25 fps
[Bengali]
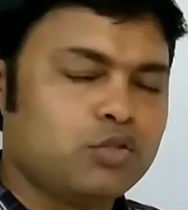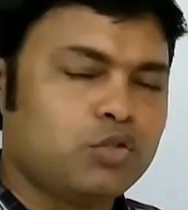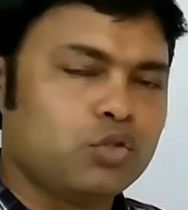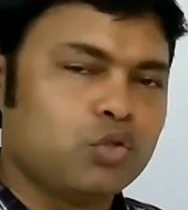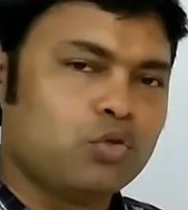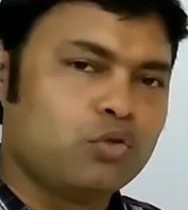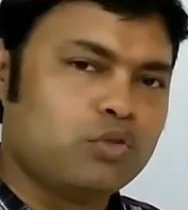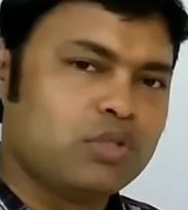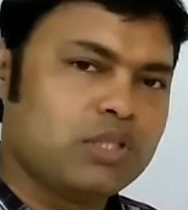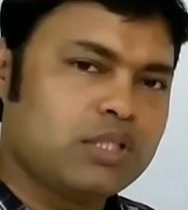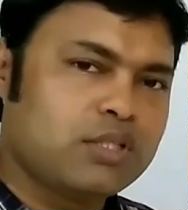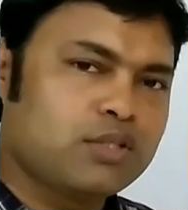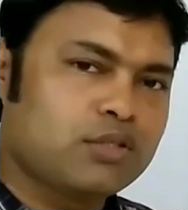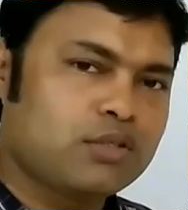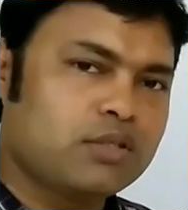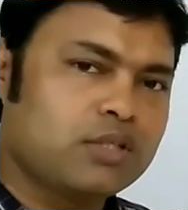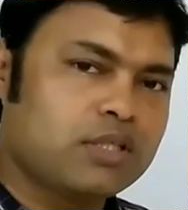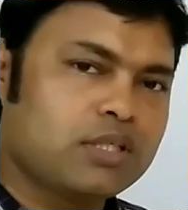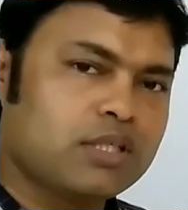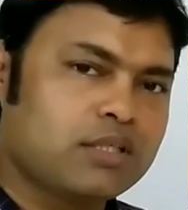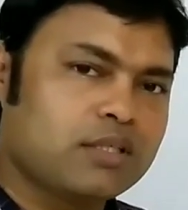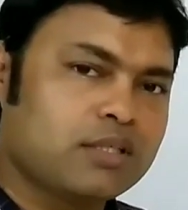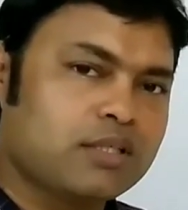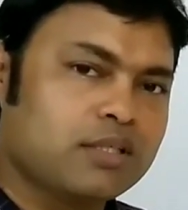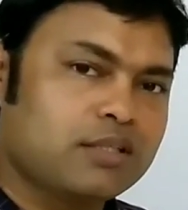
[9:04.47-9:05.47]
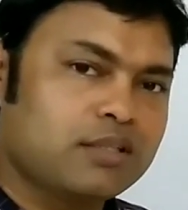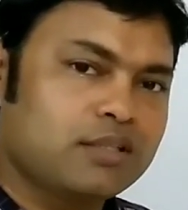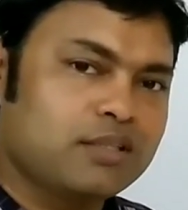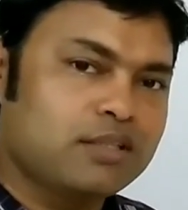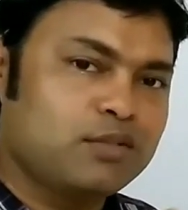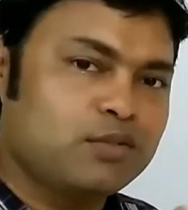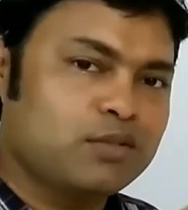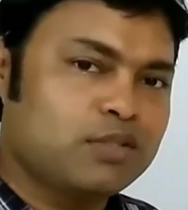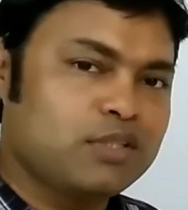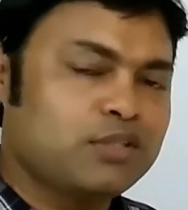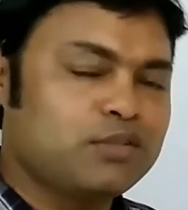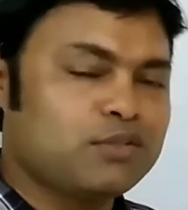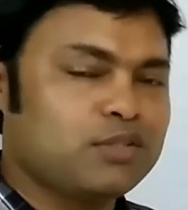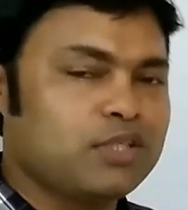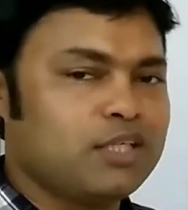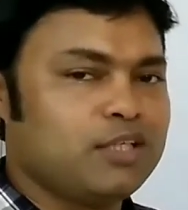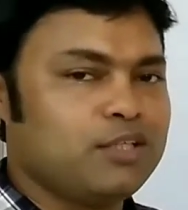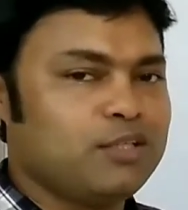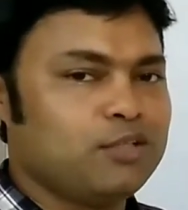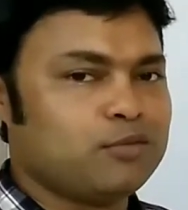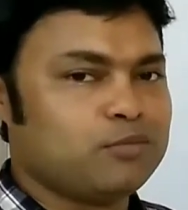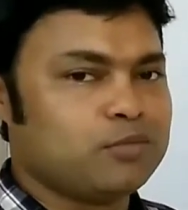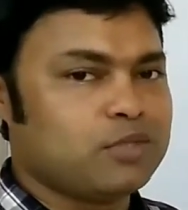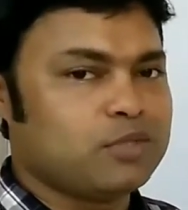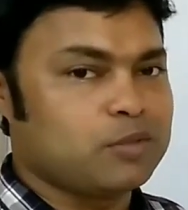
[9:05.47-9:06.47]
যৌগিক সংখ্যার ক্ষেত্রেও কিন্তু এই
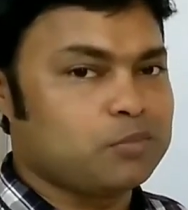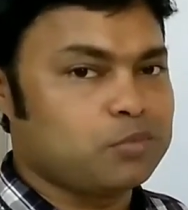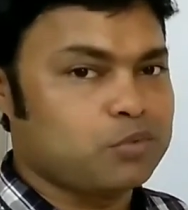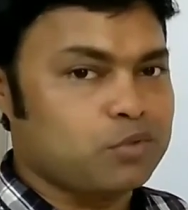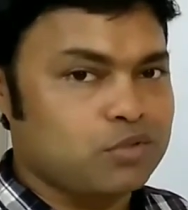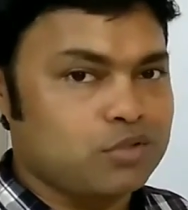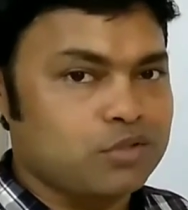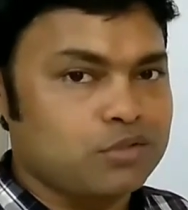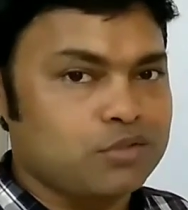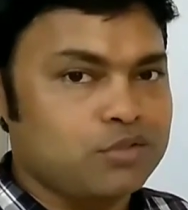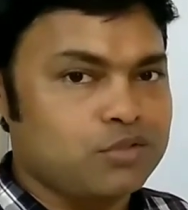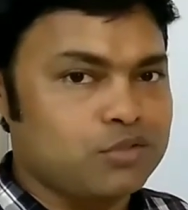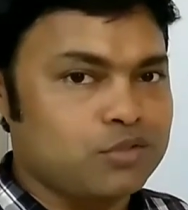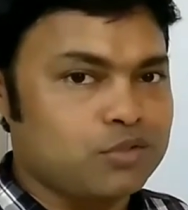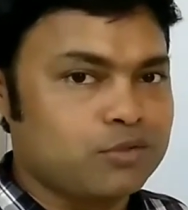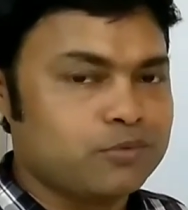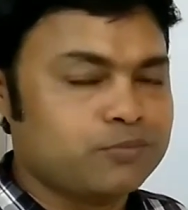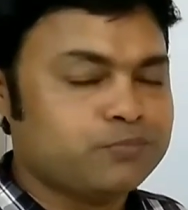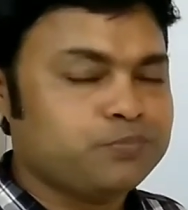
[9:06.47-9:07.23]
নিয়মটা প্রযোজ্য